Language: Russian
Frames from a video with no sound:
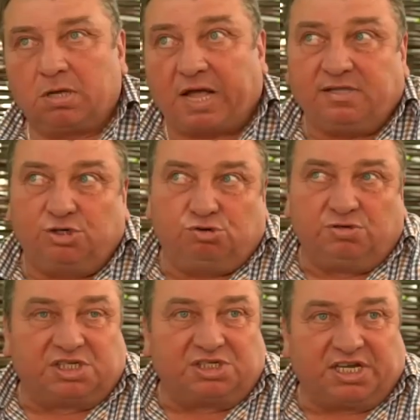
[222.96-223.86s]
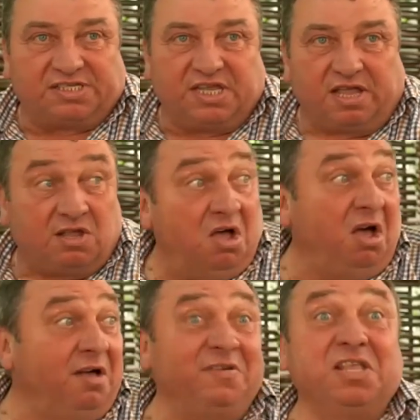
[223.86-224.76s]
Как ночует сейчас день?
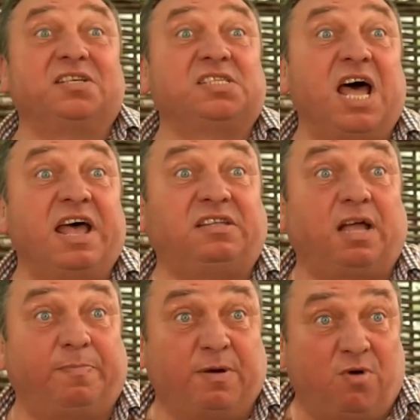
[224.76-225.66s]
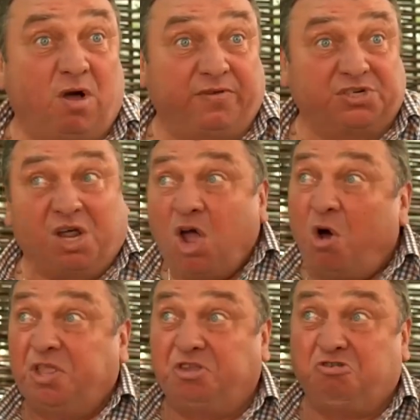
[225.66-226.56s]
А, вы не знаете Абрамовича.
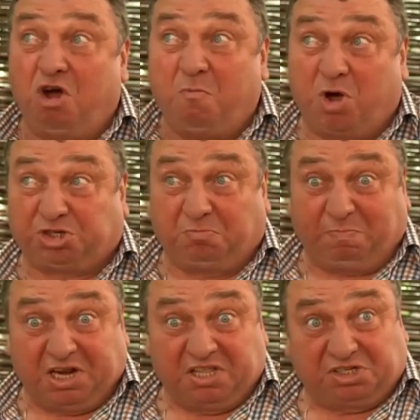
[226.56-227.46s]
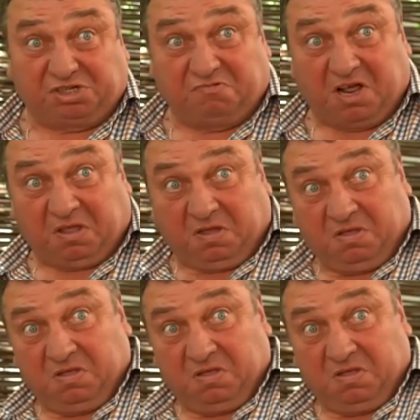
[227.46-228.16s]
Он и днем может переночевать.